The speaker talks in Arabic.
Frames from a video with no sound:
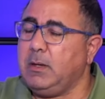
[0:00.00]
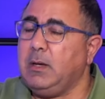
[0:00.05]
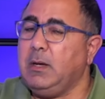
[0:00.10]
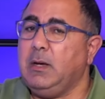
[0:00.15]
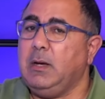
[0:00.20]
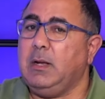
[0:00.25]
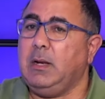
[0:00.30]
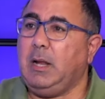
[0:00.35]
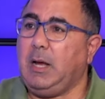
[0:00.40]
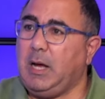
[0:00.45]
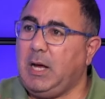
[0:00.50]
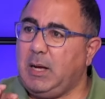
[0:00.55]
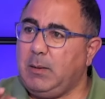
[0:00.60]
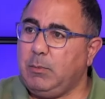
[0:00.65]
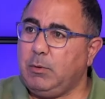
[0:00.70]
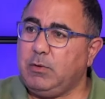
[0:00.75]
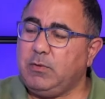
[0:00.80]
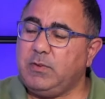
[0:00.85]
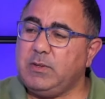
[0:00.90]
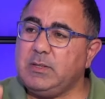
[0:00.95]
100%
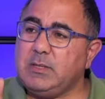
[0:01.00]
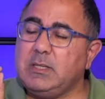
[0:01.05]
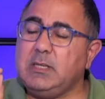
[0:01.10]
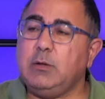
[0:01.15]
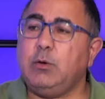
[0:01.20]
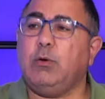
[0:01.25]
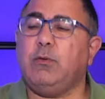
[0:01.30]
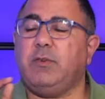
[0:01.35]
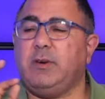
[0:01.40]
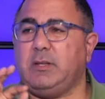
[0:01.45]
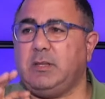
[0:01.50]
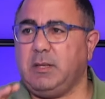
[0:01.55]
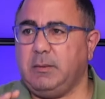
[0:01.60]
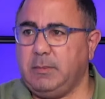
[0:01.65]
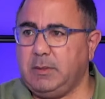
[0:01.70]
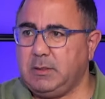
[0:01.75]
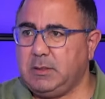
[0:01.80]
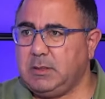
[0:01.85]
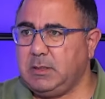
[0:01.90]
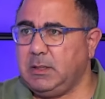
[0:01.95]
الحامض في زيرو
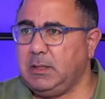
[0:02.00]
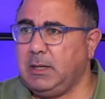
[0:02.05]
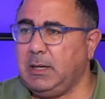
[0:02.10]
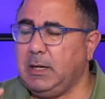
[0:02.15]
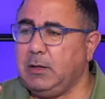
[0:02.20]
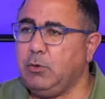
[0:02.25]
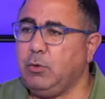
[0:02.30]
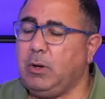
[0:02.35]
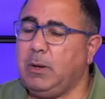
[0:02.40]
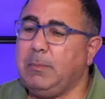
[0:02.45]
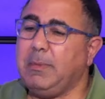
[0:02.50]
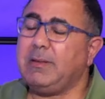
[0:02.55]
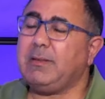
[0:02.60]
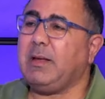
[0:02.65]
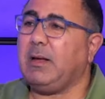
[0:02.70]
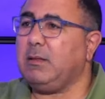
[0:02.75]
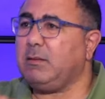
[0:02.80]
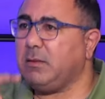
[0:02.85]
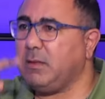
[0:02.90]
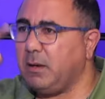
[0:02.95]
فيتامين سي لانه لما
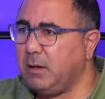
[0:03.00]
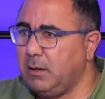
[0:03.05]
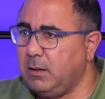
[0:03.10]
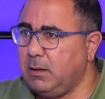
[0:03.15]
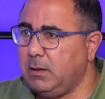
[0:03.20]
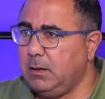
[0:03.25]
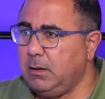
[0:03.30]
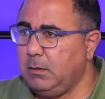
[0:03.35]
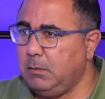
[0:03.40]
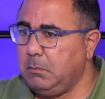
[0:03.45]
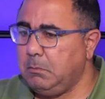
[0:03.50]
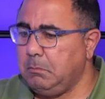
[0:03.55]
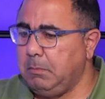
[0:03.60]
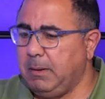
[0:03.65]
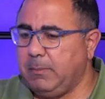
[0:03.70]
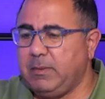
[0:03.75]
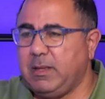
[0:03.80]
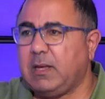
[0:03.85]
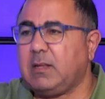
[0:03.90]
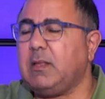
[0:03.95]
تقطريه ما
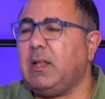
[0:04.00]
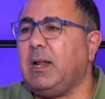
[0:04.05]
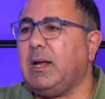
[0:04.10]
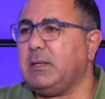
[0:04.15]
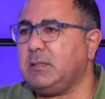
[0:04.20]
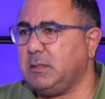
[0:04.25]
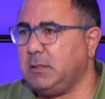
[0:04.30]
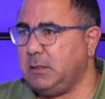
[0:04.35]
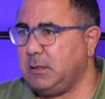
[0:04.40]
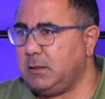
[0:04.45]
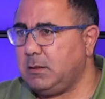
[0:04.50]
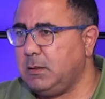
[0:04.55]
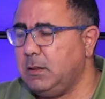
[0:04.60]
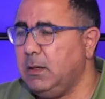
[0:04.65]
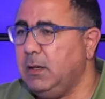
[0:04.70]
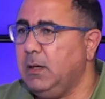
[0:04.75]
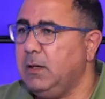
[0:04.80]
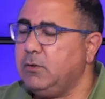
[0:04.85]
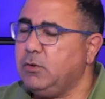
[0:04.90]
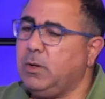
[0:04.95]
بتاخذي العصير
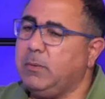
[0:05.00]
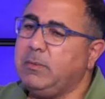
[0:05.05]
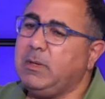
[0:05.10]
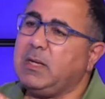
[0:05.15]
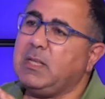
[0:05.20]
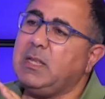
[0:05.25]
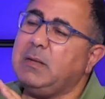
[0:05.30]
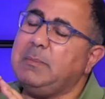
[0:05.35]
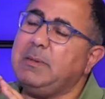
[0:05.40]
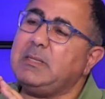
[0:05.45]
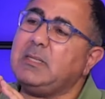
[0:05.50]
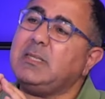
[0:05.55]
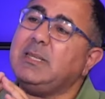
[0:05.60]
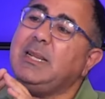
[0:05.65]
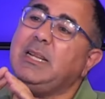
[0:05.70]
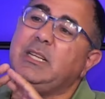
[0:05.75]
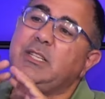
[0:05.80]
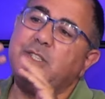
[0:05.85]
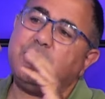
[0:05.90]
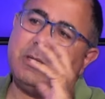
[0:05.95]
سو عم تاخذي بس
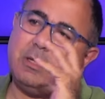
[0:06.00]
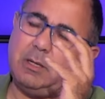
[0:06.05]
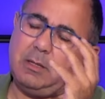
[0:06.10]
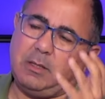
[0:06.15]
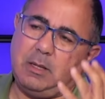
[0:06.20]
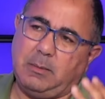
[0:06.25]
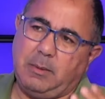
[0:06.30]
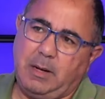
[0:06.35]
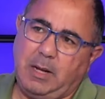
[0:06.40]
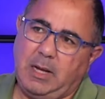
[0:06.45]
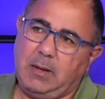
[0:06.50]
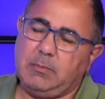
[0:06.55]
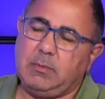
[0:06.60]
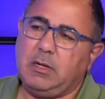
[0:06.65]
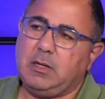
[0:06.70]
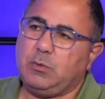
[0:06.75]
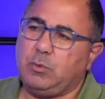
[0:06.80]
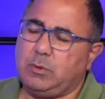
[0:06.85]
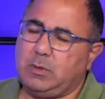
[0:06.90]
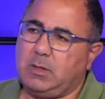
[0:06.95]
القشره تبع
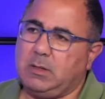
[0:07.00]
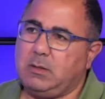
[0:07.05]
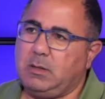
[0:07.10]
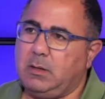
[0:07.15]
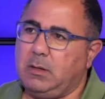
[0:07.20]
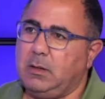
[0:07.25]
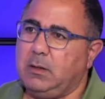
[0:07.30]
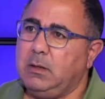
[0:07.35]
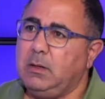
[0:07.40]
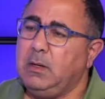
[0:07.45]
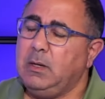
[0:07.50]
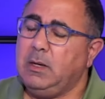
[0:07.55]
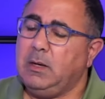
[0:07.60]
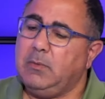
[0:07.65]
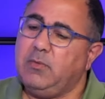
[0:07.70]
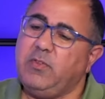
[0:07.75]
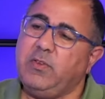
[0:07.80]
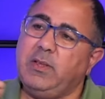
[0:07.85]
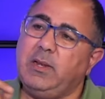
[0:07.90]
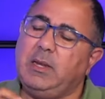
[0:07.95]
الحمضات وتقطريها
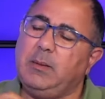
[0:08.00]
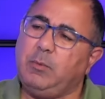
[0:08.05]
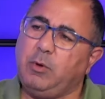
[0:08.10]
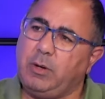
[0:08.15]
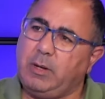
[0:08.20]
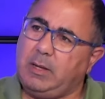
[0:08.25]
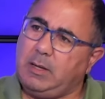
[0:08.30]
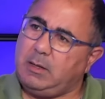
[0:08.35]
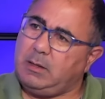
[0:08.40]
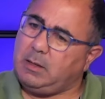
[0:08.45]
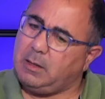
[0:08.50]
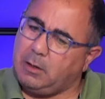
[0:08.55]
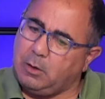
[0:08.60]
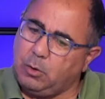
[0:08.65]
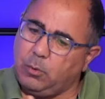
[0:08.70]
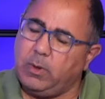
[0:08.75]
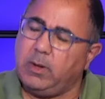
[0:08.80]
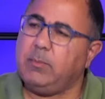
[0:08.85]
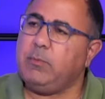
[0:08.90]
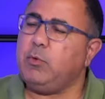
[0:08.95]
في ليمونان يلي
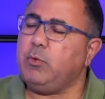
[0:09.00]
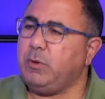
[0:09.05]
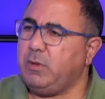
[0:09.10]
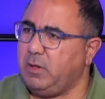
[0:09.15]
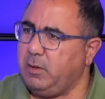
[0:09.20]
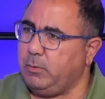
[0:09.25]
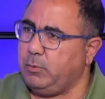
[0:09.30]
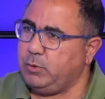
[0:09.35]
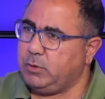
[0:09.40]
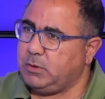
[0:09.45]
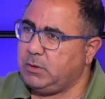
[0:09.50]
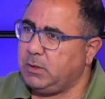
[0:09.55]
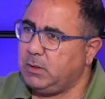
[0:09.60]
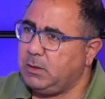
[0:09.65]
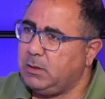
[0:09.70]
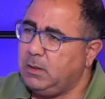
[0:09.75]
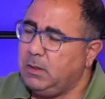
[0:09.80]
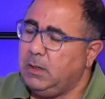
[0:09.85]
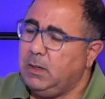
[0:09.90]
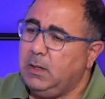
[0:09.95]
هو اميونيتي بوستر
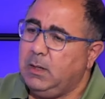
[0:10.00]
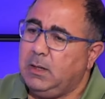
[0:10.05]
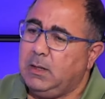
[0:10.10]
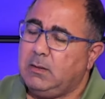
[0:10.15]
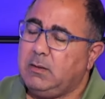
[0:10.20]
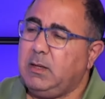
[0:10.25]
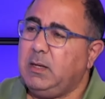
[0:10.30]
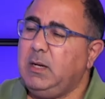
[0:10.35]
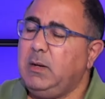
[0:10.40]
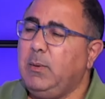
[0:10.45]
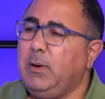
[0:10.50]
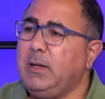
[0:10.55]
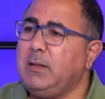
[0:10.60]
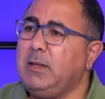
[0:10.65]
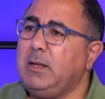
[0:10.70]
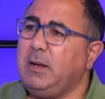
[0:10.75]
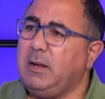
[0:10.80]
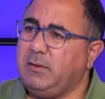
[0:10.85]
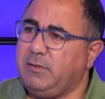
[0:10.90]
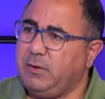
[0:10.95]
اوكي ثاني وحده
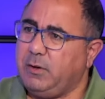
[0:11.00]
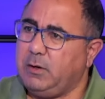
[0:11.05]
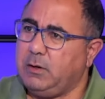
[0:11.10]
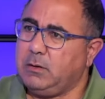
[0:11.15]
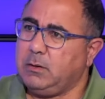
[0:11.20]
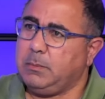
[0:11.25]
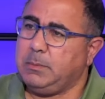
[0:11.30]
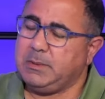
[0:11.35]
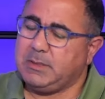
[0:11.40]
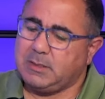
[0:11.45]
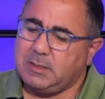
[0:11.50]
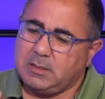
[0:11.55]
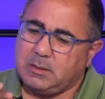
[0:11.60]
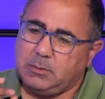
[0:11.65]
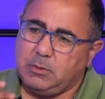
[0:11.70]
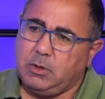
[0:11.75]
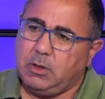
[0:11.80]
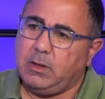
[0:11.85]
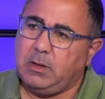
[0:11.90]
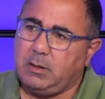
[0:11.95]
اللافوند بس لازم
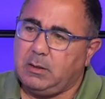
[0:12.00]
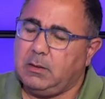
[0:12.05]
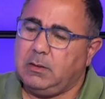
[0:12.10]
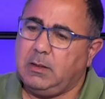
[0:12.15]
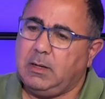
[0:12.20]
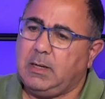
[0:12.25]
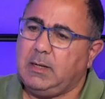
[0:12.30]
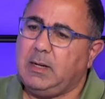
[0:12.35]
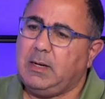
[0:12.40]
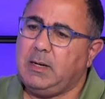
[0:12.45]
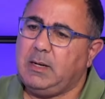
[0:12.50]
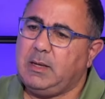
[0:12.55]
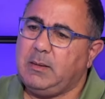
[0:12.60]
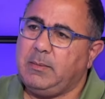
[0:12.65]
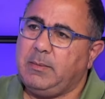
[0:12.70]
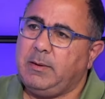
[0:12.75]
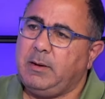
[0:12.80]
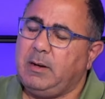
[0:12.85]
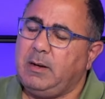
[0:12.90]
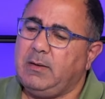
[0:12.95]
نقرا على الليبل
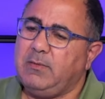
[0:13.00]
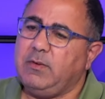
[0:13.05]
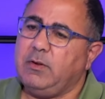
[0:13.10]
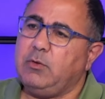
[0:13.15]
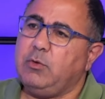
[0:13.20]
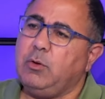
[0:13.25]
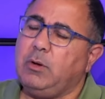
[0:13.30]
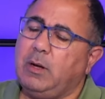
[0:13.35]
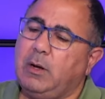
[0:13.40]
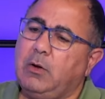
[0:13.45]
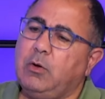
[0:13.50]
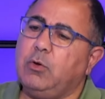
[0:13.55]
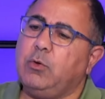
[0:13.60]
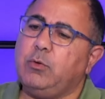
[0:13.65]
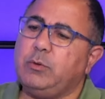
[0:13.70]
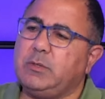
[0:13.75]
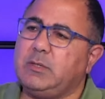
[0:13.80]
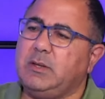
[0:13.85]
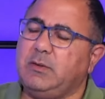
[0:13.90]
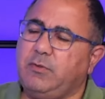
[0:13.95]
ليفل لافندولا
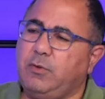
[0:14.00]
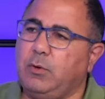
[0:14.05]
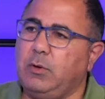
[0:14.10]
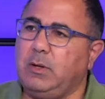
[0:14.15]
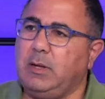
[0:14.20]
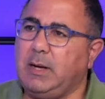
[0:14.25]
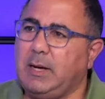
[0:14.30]
انجستيفوليا